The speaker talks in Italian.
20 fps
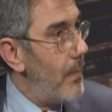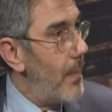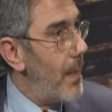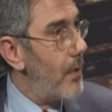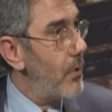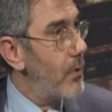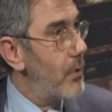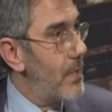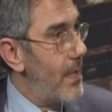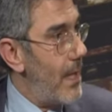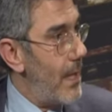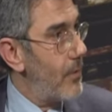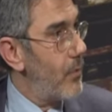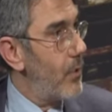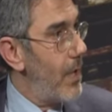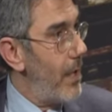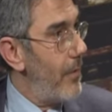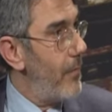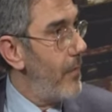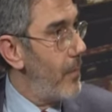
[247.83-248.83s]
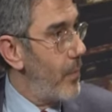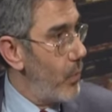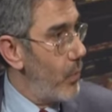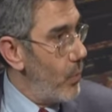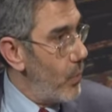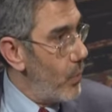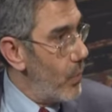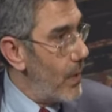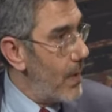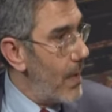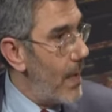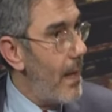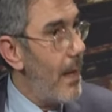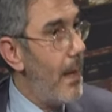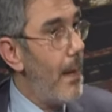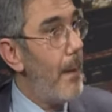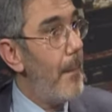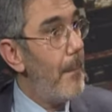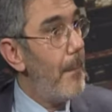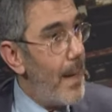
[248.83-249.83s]
ma lo Stato deve produrre
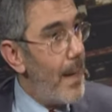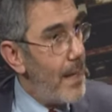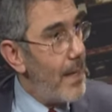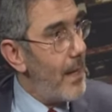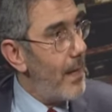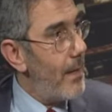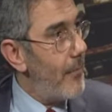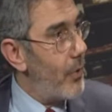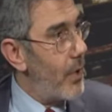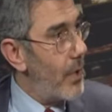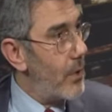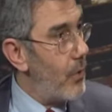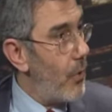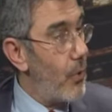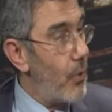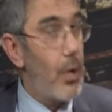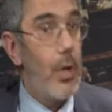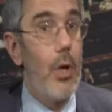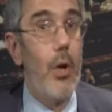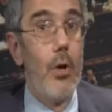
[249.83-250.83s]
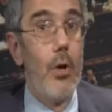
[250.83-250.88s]
per i lavoratori